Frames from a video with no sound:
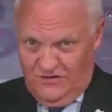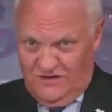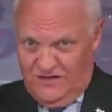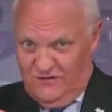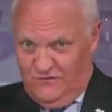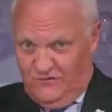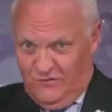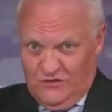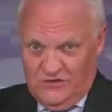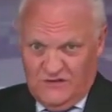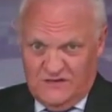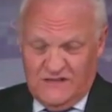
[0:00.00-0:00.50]
des
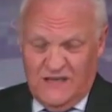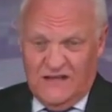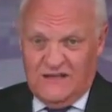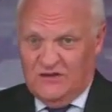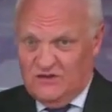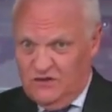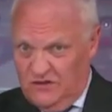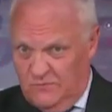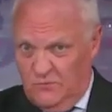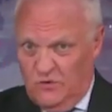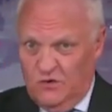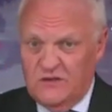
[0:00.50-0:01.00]
Français, des
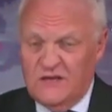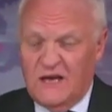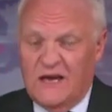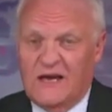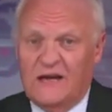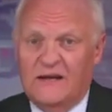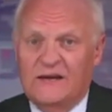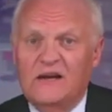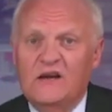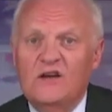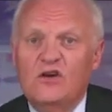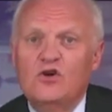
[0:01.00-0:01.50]
gens qui me
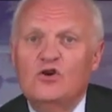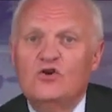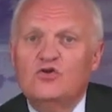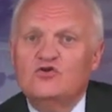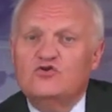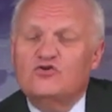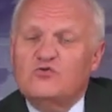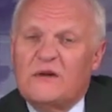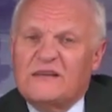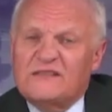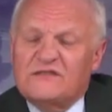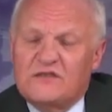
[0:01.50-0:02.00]
regardent.
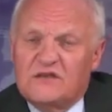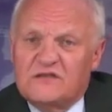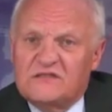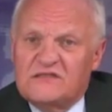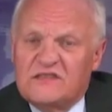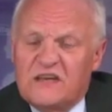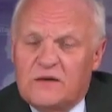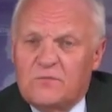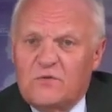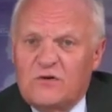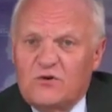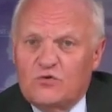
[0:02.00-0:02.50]

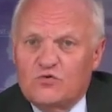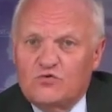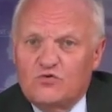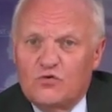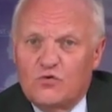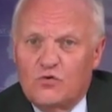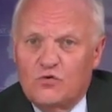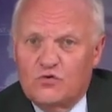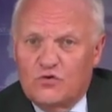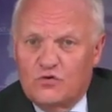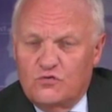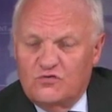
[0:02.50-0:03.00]
65 millions
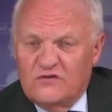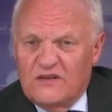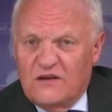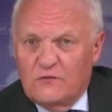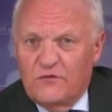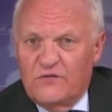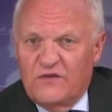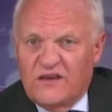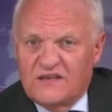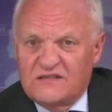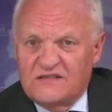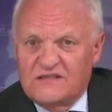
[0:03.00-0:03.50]
d'euros que nous avons
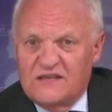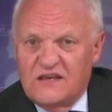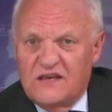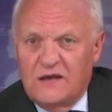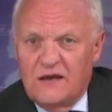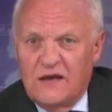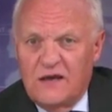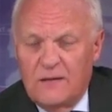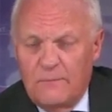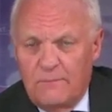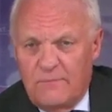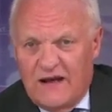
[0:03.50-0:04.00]

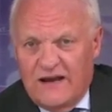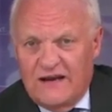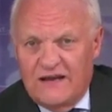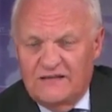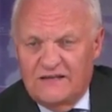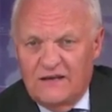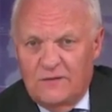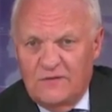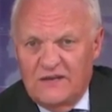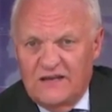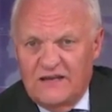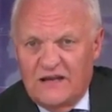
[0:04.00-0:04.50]
versés par
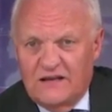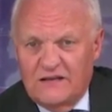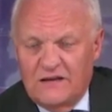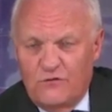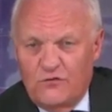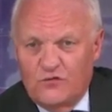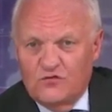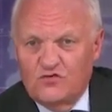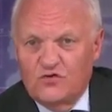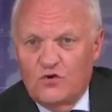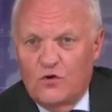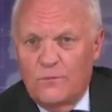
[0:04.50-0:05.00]
l'intermédiaire des
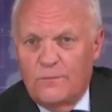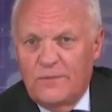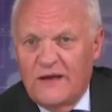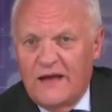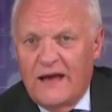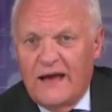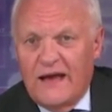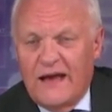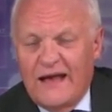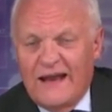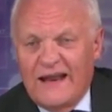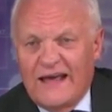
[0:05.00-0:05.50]
fonds
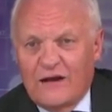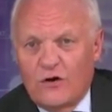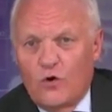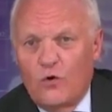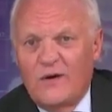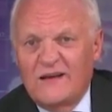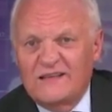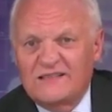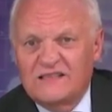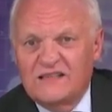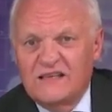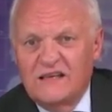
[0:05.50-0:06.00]
européens à la
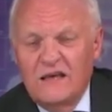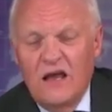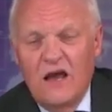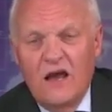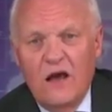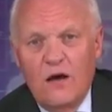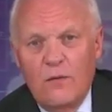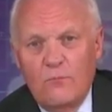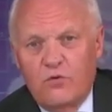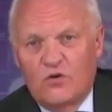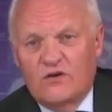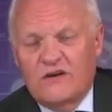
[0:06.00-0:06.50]
Croatie
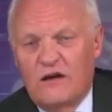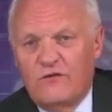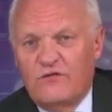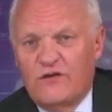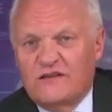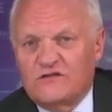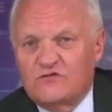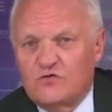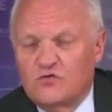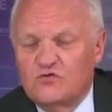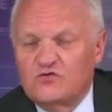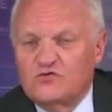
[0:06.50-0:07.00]
pour qu'elle
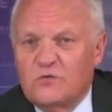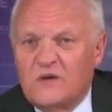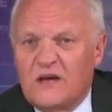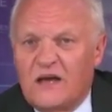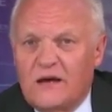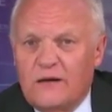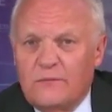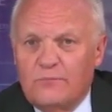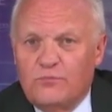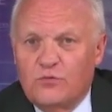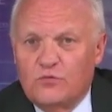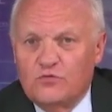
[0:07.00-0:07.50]
fasse construire
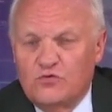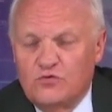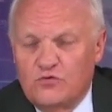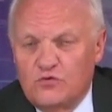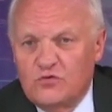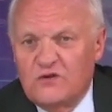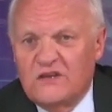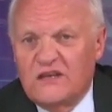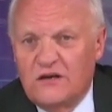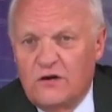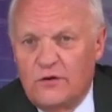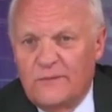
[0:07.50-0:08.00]
un pont de 2
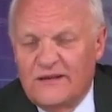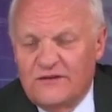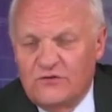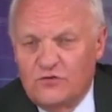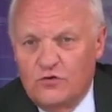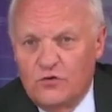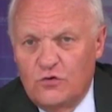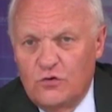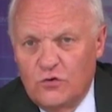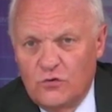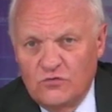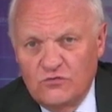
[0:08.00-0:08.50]
km
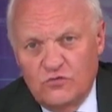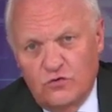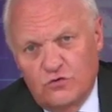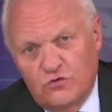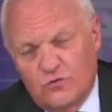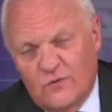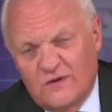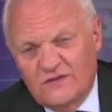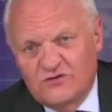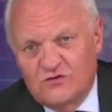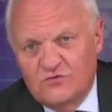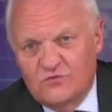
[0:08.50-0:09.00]
de long, de
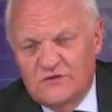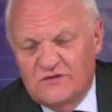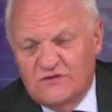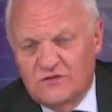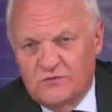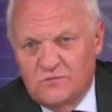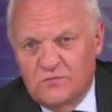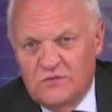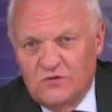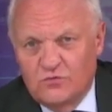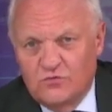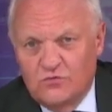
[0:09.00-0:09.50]

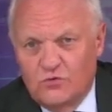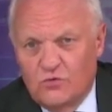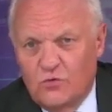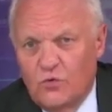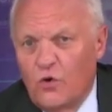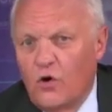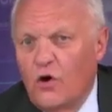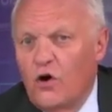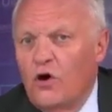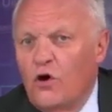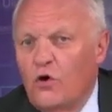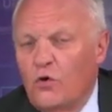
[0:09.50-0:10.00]
360 millions
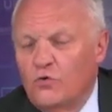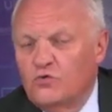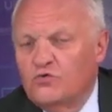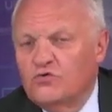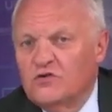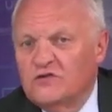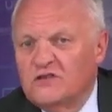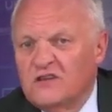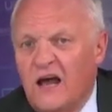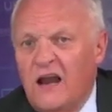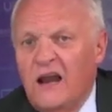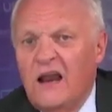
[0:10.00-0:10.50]
d'euros au
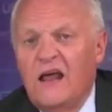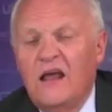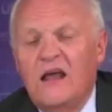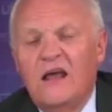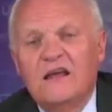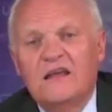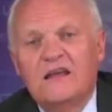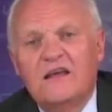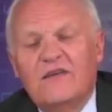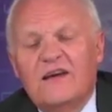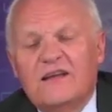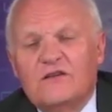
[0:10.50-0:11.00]
total,
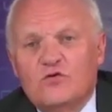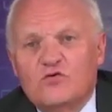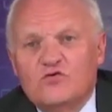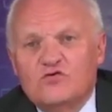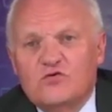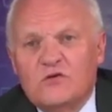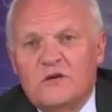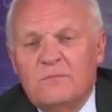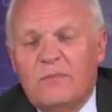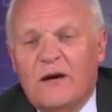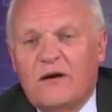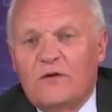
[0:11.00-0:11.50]
qui va être
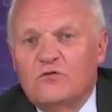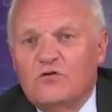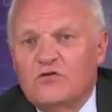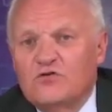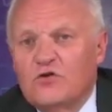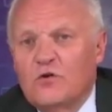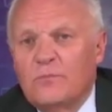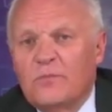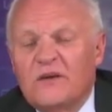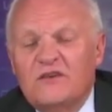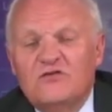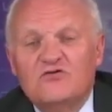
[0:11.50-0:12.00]
construit par une
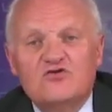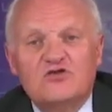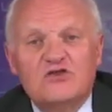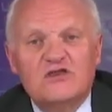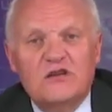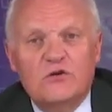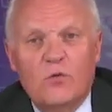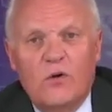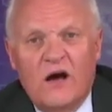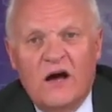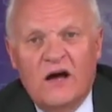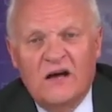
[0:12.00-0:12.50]
entreprise
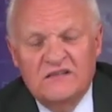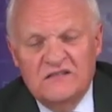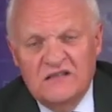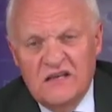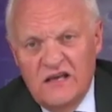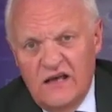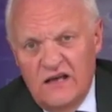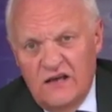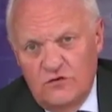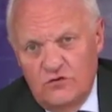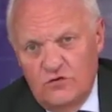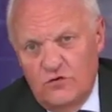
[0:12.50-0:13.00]
chinoise
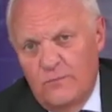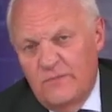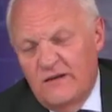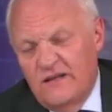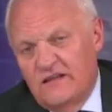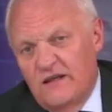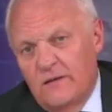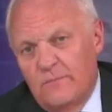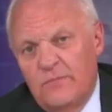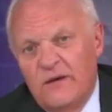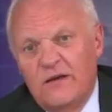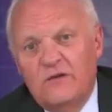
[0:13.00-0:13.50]
de
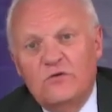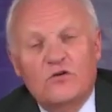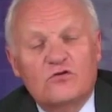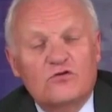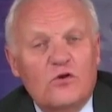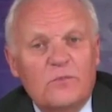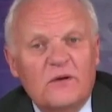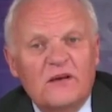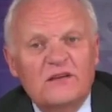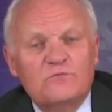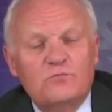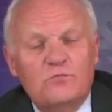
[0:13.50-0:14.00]
BTP, une
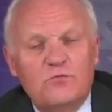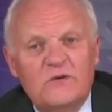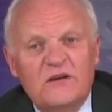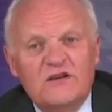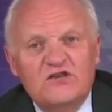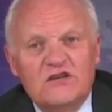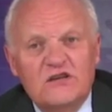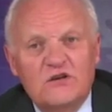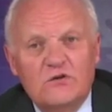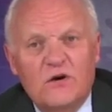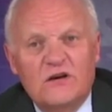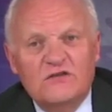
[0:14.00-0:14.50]
entreprise publique
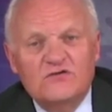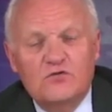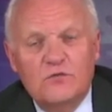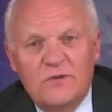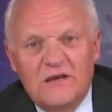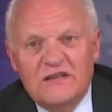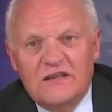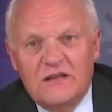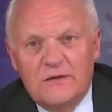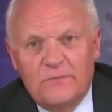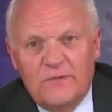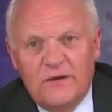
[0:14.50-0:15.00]
chinoise de
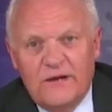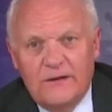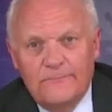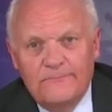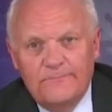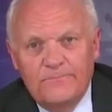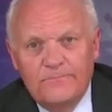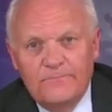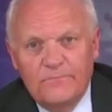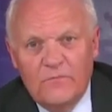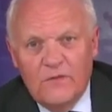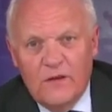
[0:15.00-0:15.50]
BTP.
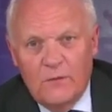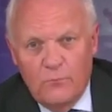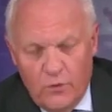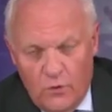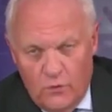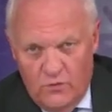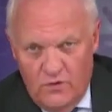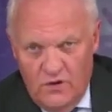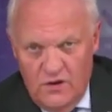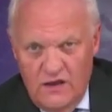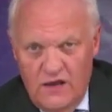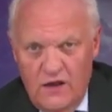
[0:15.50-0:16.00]

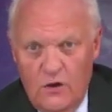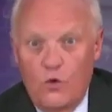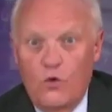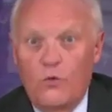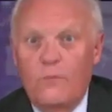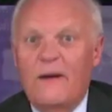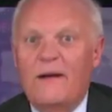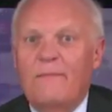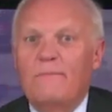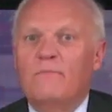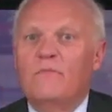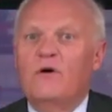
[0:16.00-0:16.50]
Bon, au
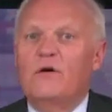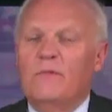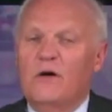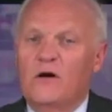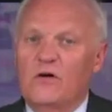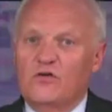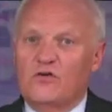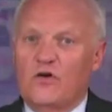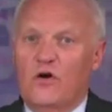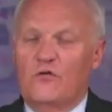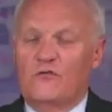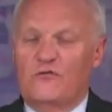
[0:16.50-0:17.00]
même
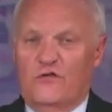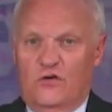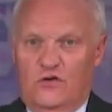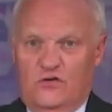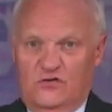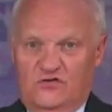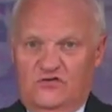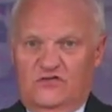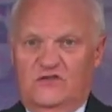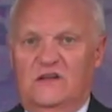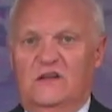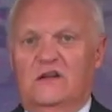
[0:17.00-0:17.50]
moment qu'en
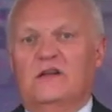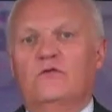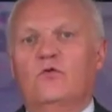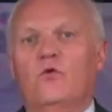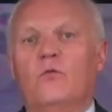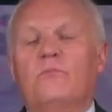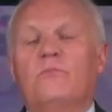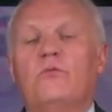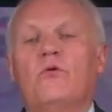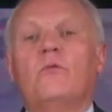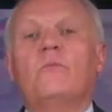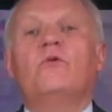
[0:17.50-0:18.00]
France, nos
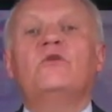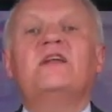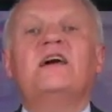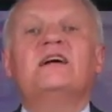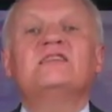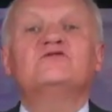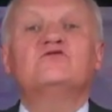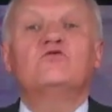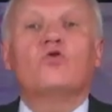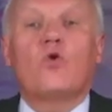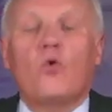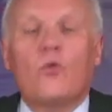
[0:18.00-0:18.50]
ponts
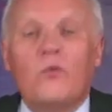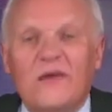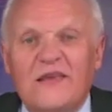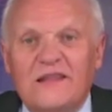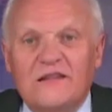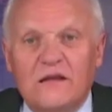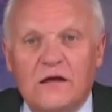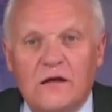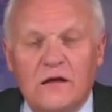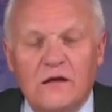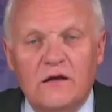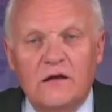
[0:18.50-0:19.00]
menacent
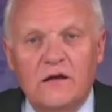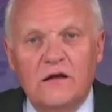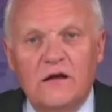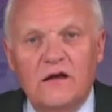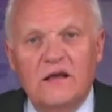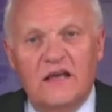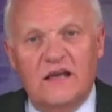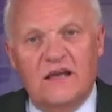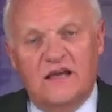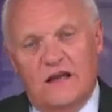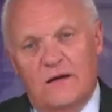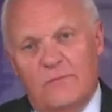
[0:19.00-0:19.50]
ruine
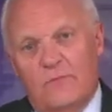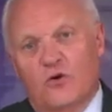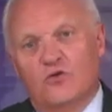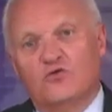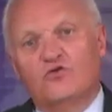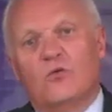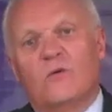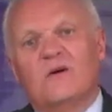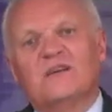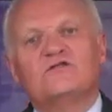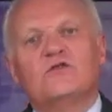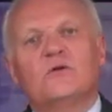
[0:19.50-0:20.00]
et qu'il manque
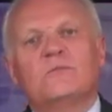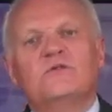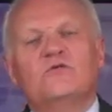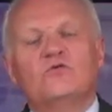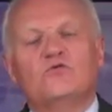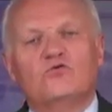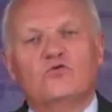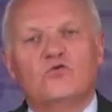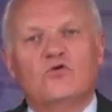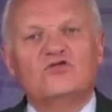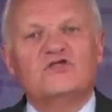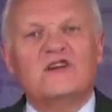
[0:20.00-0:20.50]
300 millions
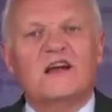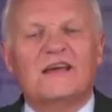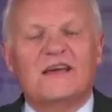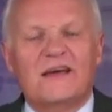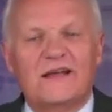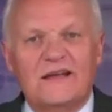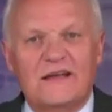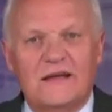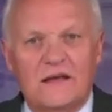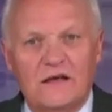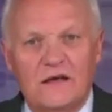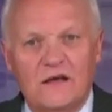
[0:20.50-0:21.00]
d'euros chaque
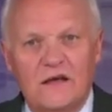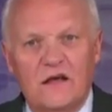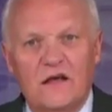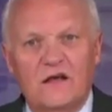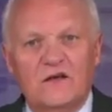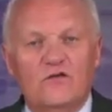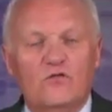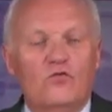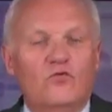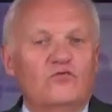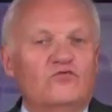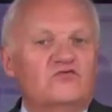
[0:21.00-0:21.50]
année.
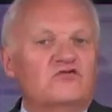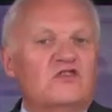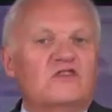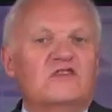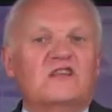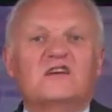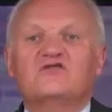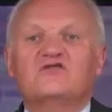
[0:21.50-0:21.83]
C'est un